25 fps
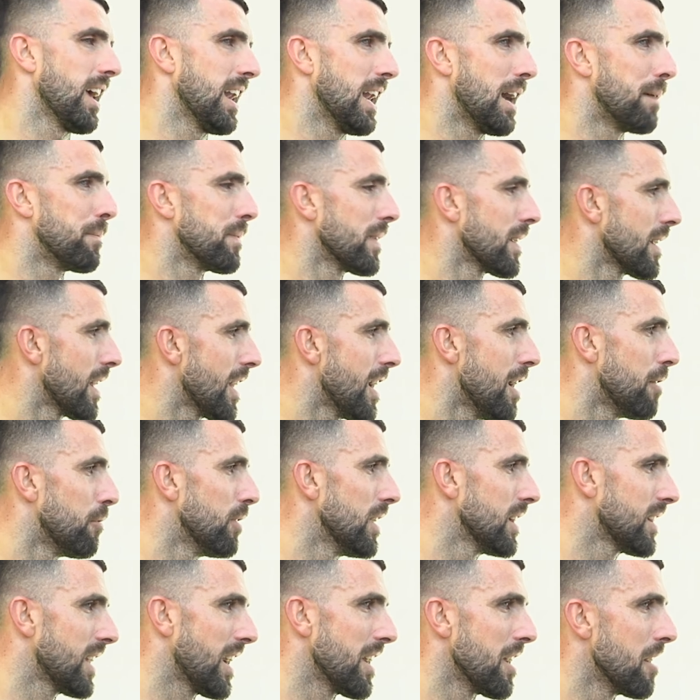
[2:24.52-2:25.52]
en la primera
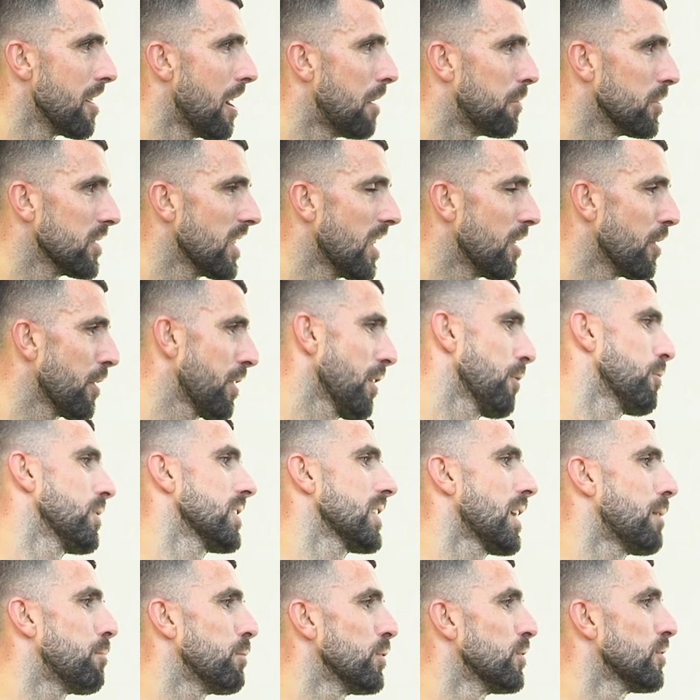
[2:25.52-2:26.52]
vuelta llegamos ya a los
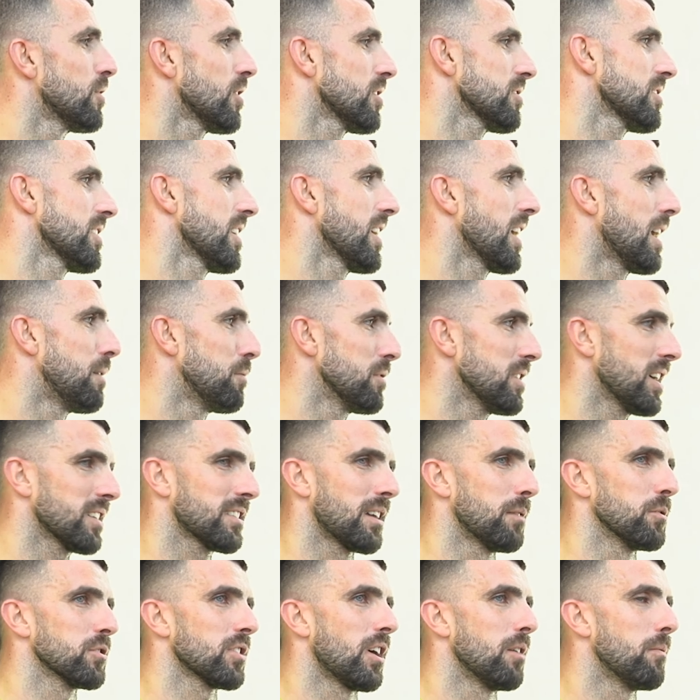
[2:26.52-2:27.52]
50 puntos y digamos ya
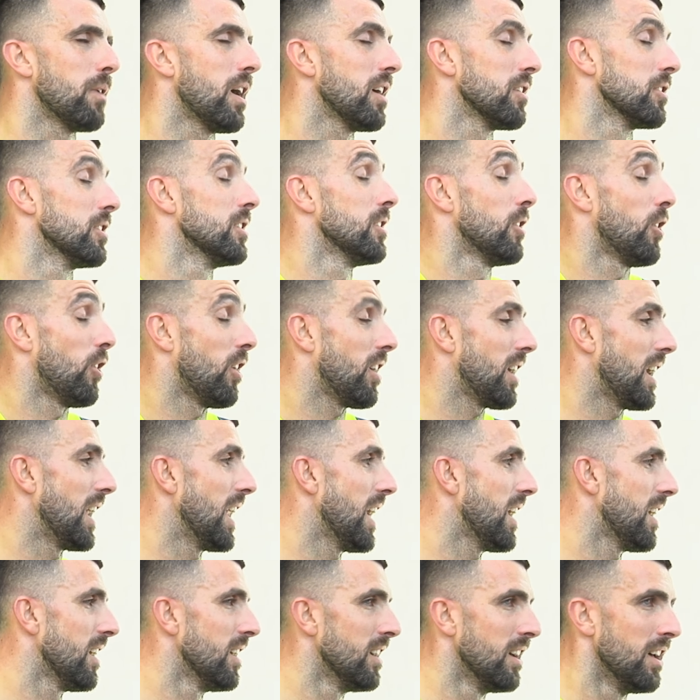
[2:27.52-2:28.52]
estamos salvados,
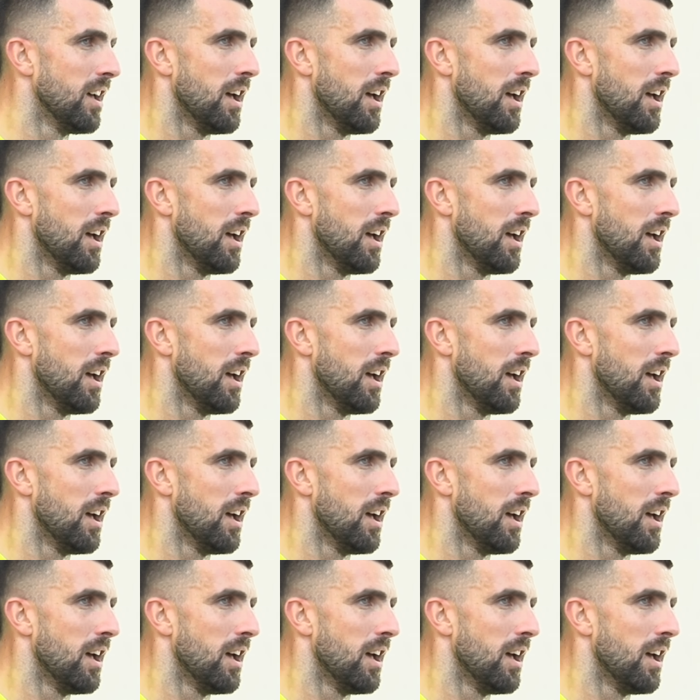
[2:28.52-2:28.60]
ojalá.